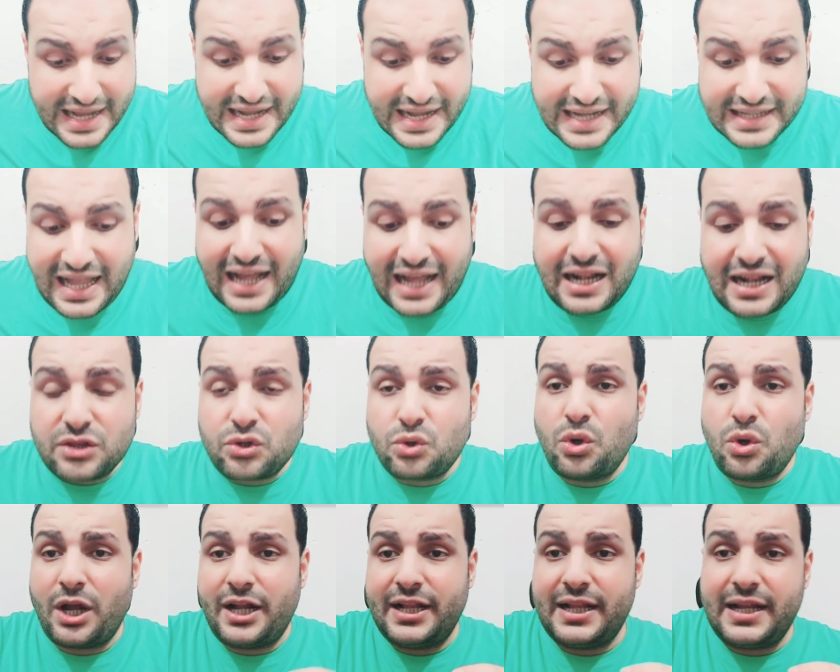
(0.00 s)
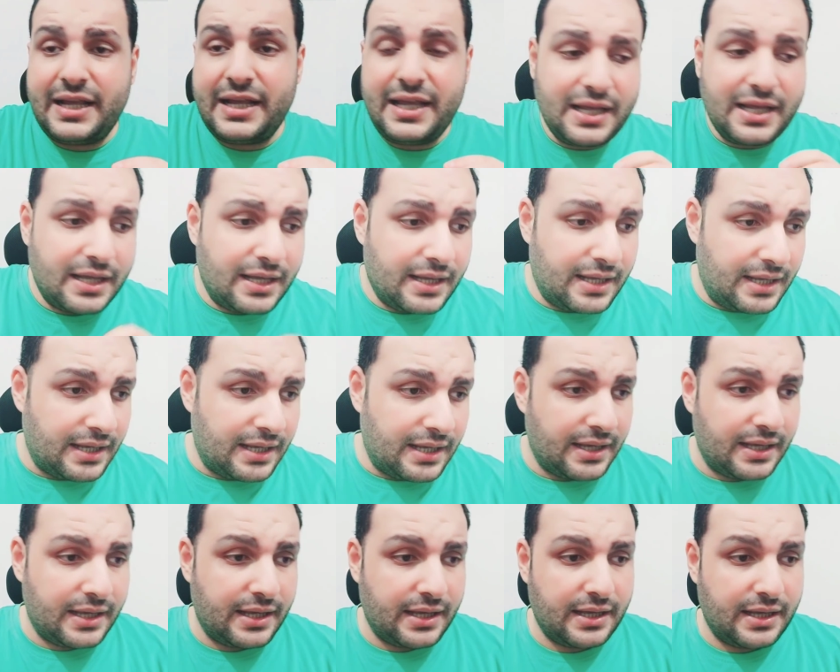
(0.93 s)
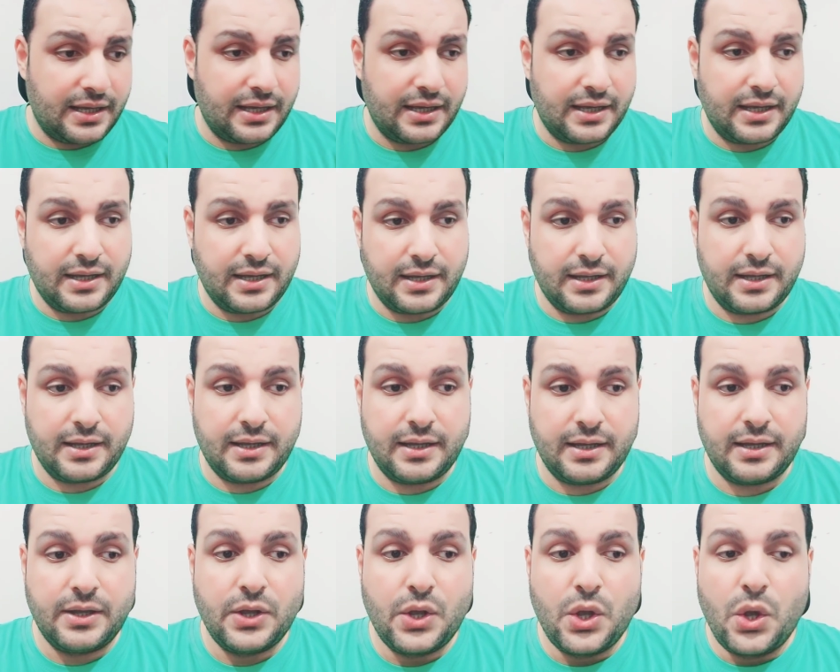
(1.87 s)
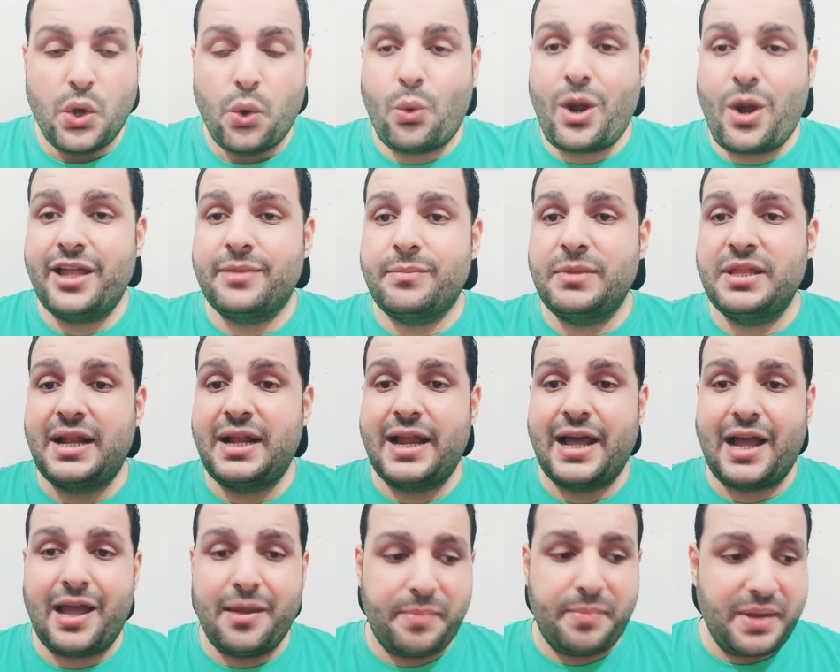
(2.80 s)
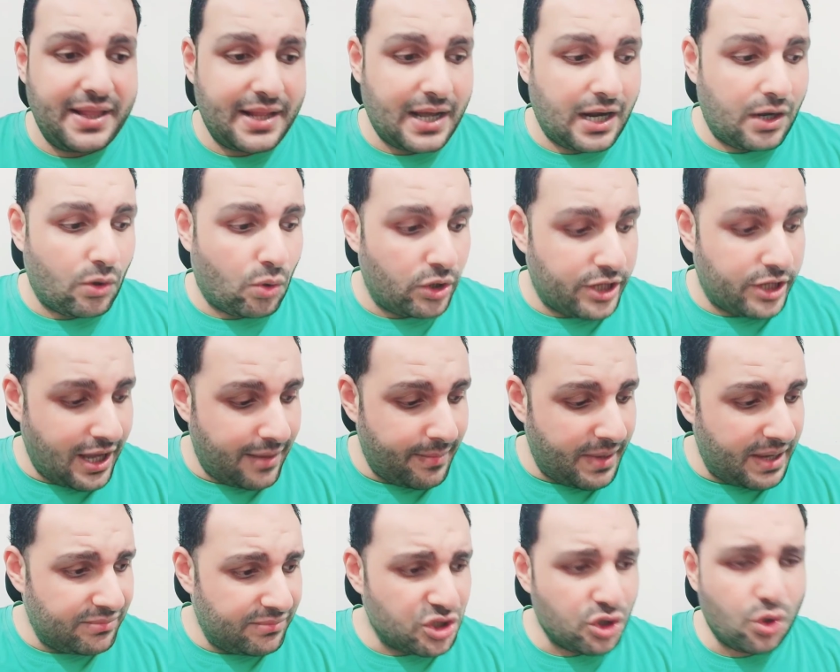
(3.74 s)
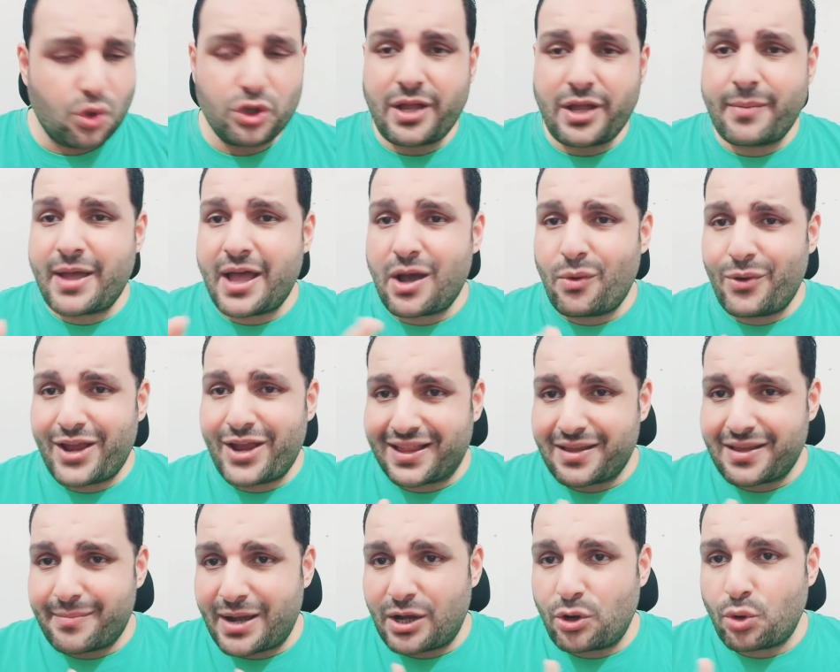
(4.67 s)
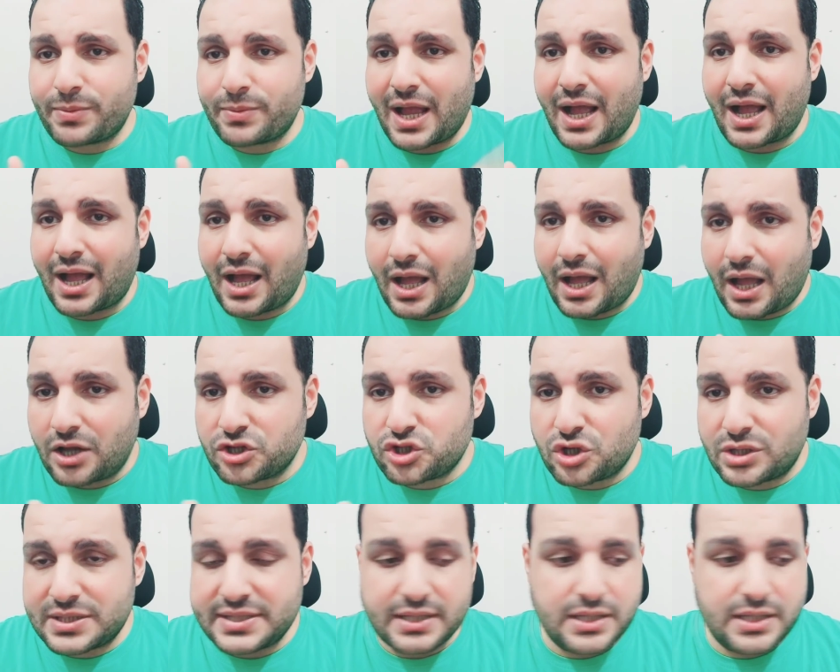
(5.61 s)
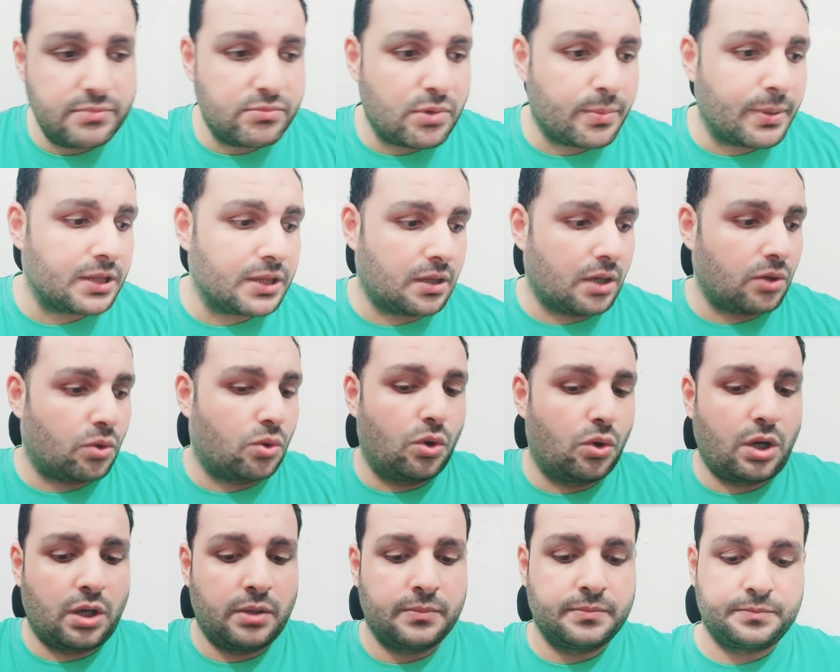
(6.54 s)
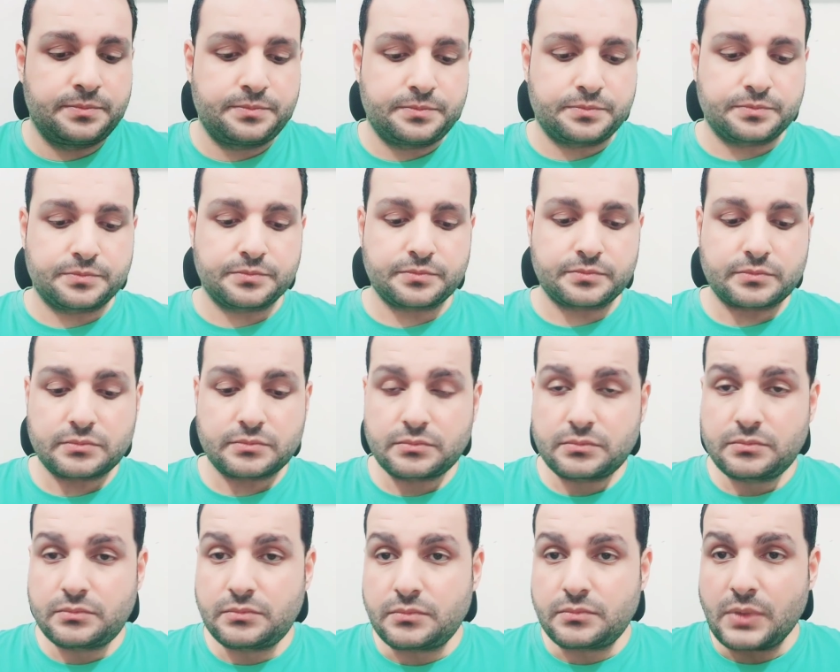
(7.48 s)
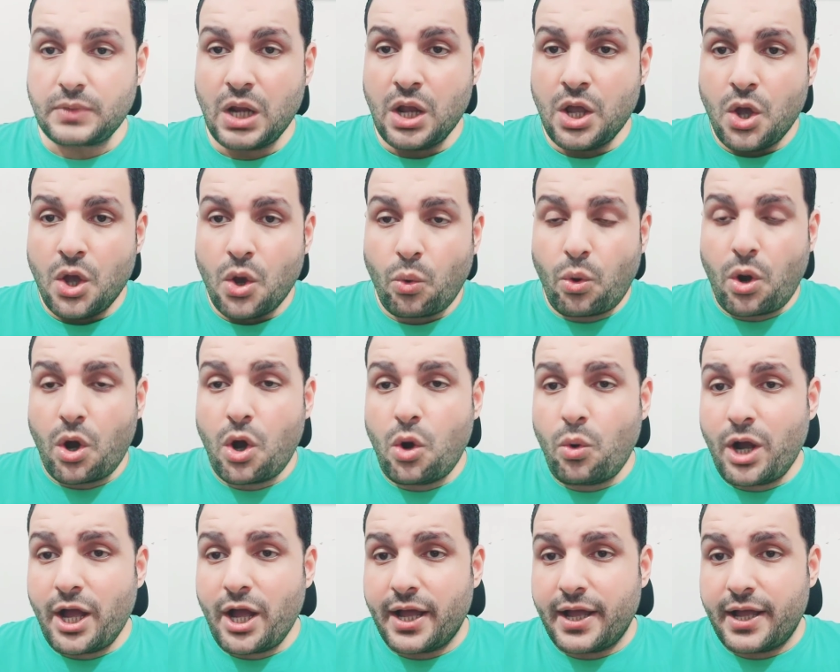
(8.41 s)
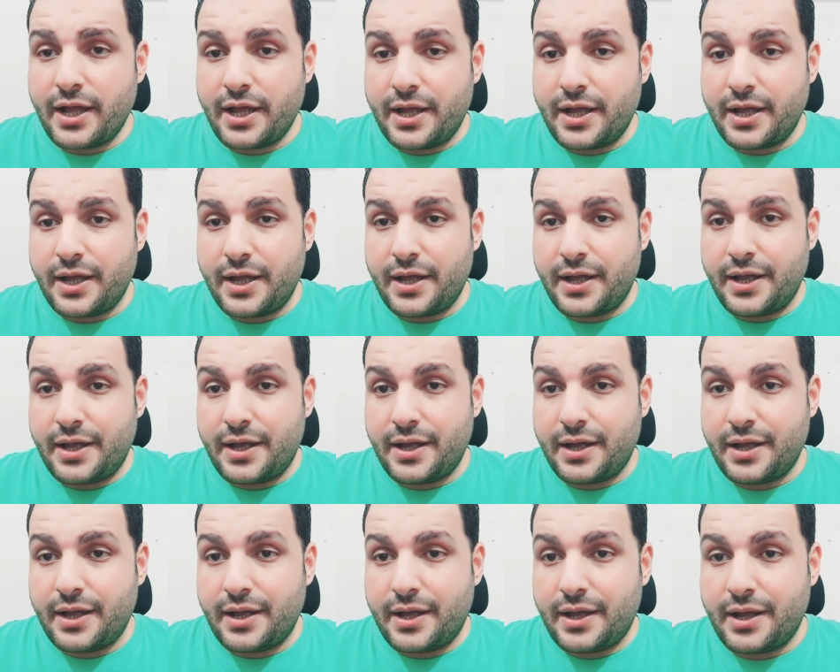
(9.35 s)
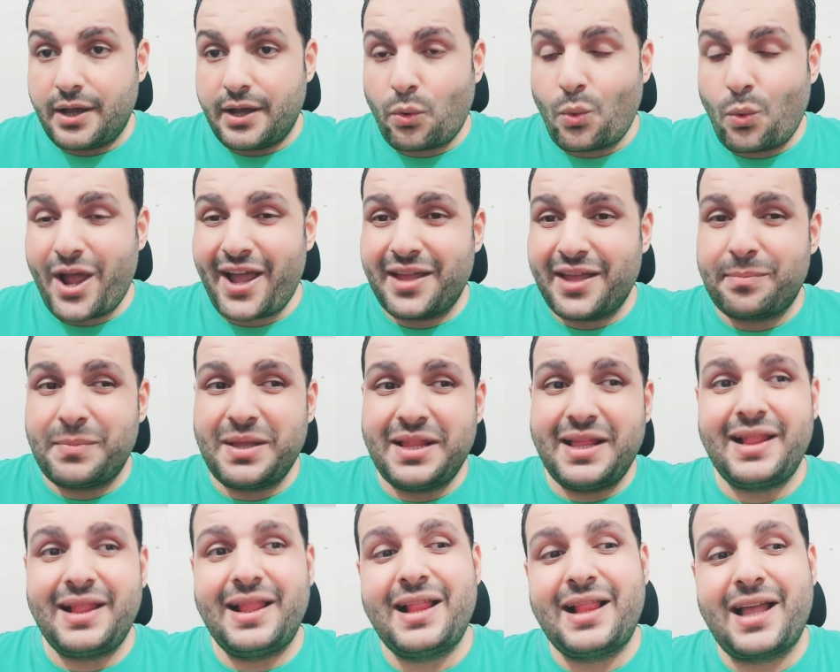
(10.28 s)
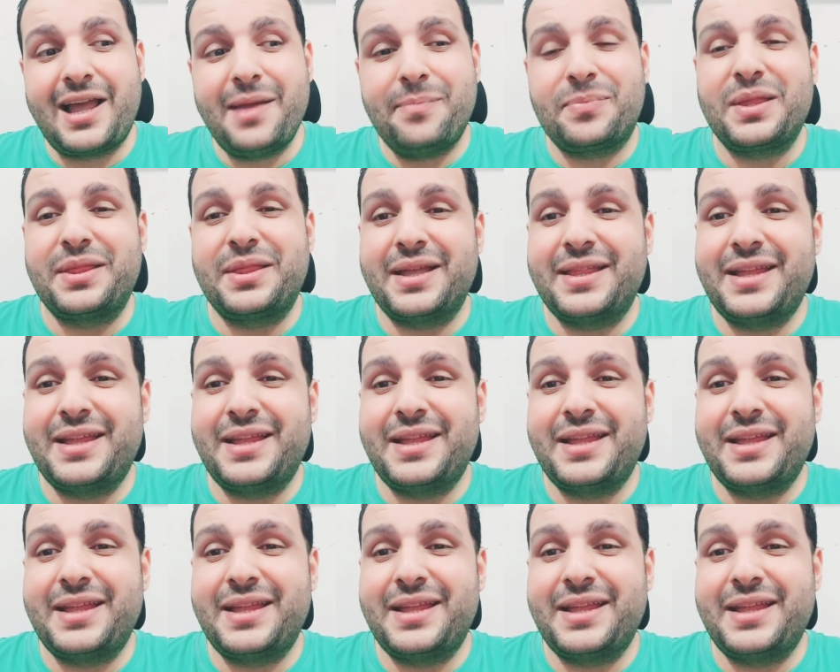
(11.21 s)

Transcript: تعال نروح ل آه، واحد من اللاعبين القدامى مش قدامى قوي يعني بقاله بتاع 10 سنين مبطل كوره وهو آه، واحد من اللي لعيبه النادي